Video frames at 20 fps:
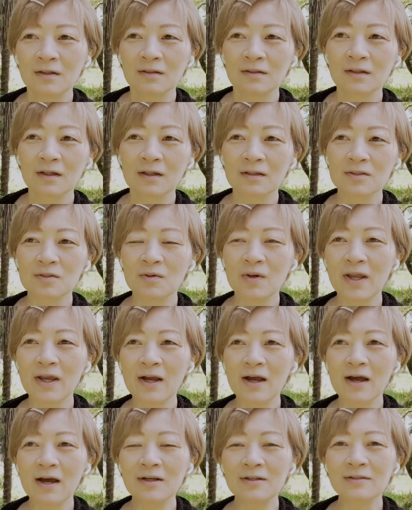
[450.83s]
なんかそれ
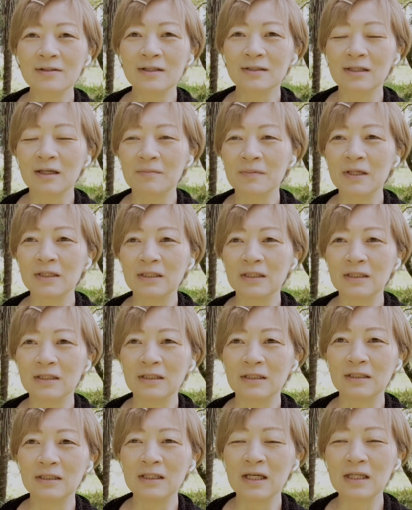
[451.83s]
があるがため
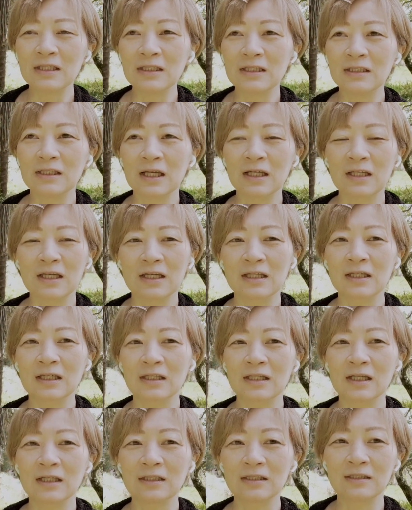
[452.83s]
に家にいなきゃい
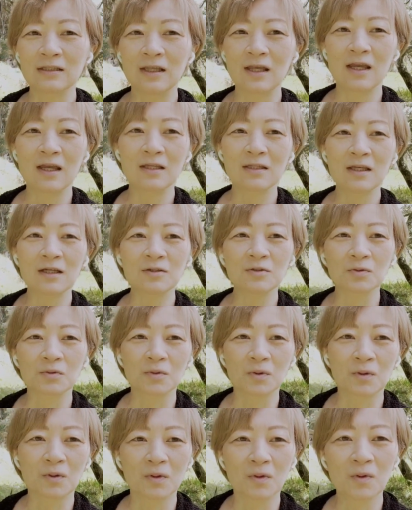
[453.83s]
けないってなる
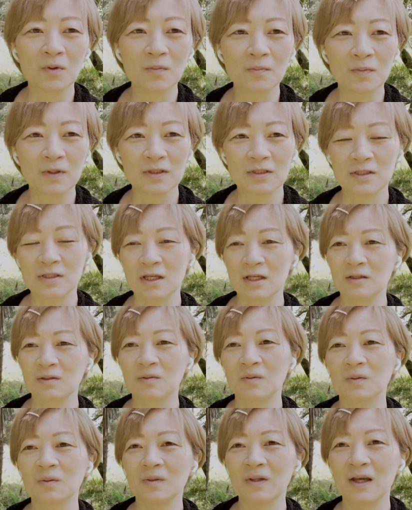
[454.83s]
と本末転
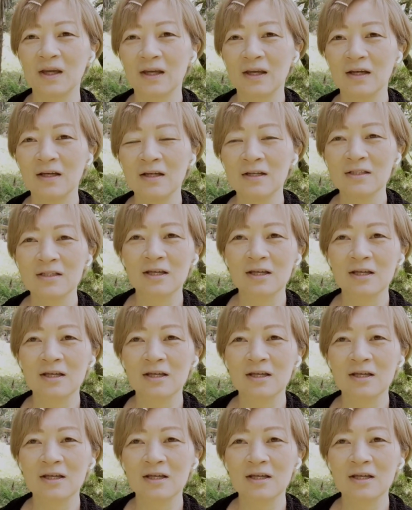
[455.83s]
倒で、